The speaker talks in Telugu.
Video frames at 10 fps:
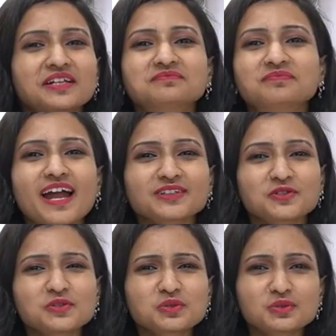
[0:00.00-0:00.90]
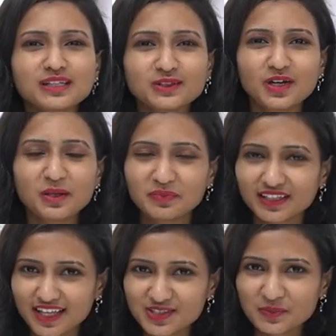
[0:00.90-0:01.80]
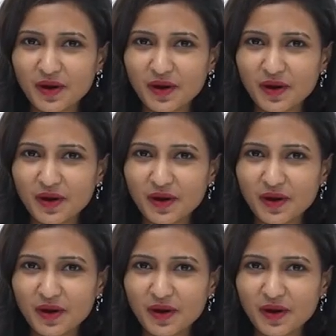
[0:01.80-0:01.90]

వెల్కమ్ బ్యాక్ టు సూరత్ లోని బిగ్గెస్ట్